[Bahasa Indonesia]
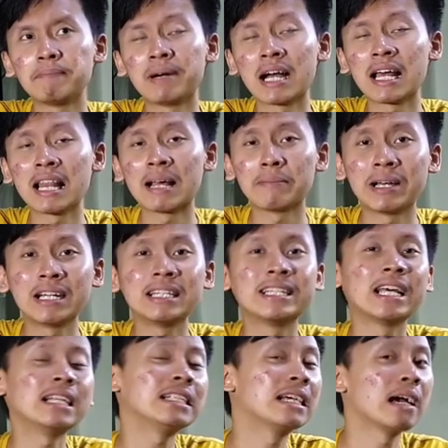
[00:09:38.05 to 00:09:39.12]
pengalaman
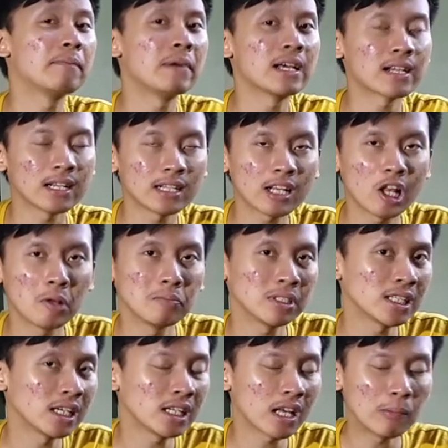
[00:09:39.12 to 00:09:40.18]
dan gambaran kalau
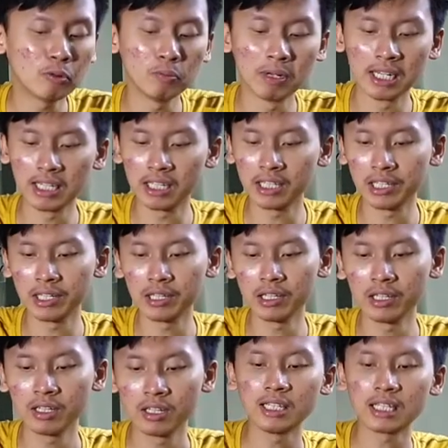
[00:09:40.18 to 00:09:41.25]
misalkan kamu beli